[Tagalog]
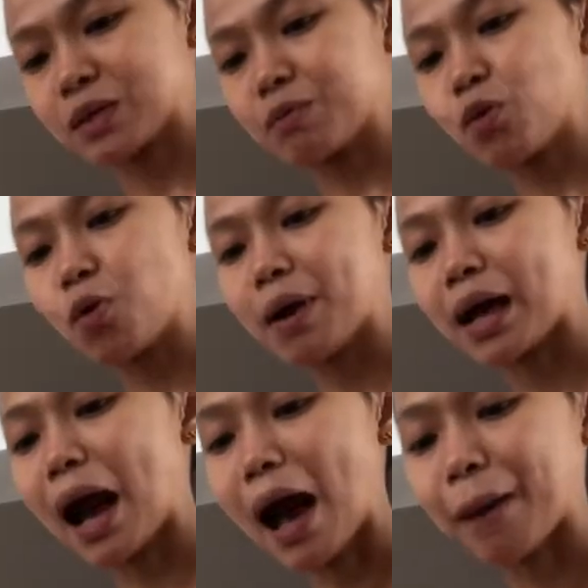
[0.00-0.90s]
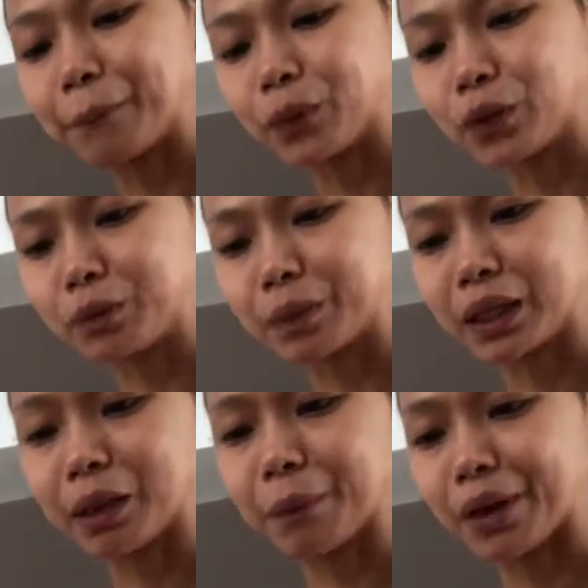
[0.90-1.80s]
sa buong maghapon.
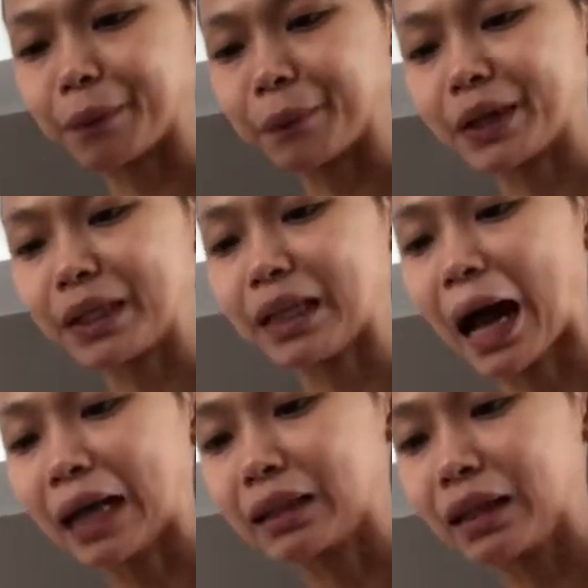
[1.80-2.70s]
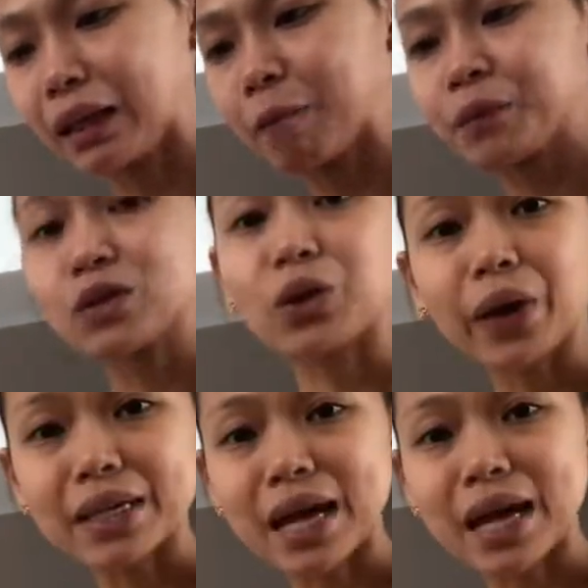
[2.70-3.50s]
Prepare pa ni Daddy. Sa yung egg